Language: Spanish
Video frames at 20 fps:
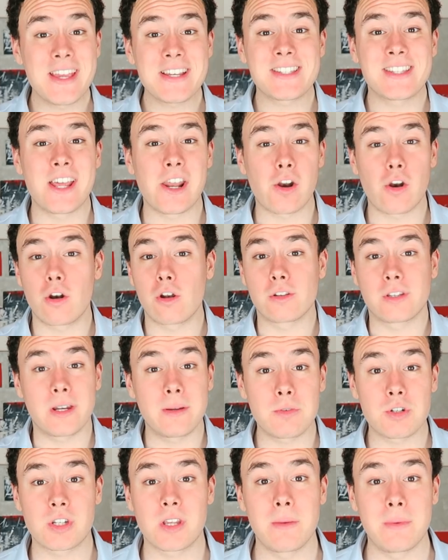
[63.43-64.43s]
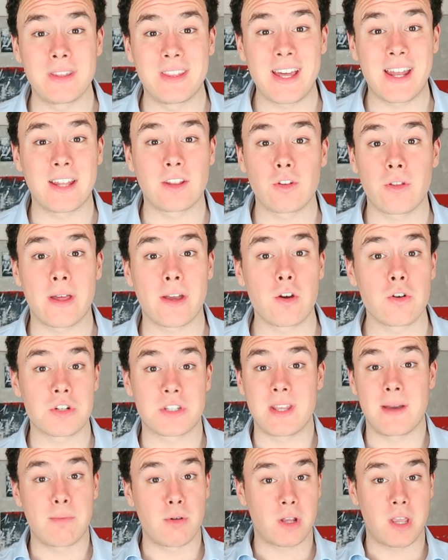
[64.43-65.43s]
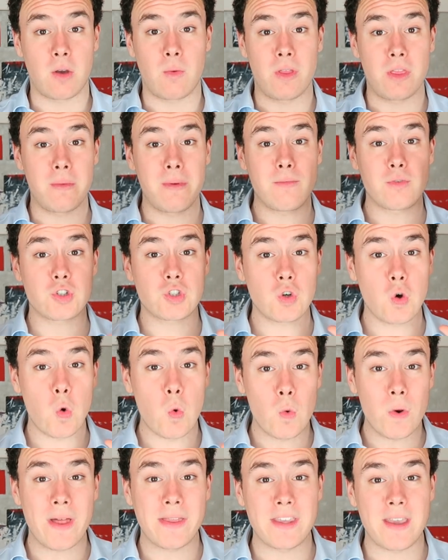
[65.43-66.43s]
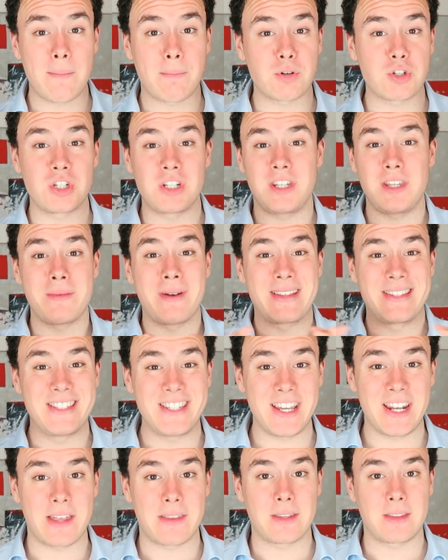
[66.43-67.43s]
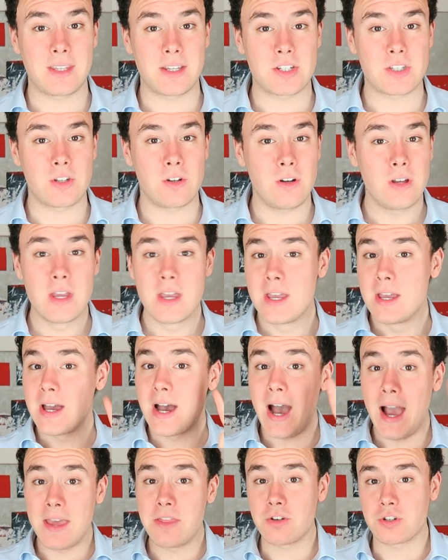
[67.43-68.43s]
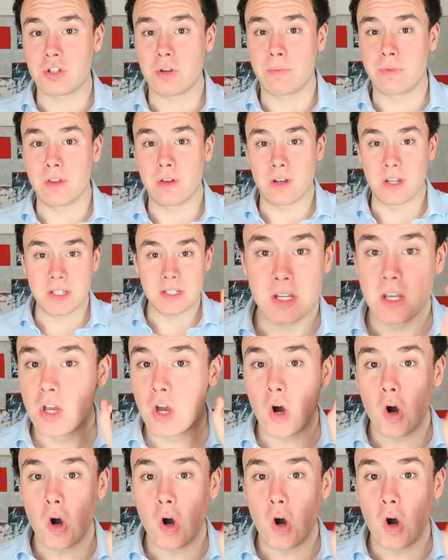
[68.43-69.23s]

Este error lo tenemos que evitar a toda costa porque cuando vemos una diapositiva llena de texto hay dos opciones.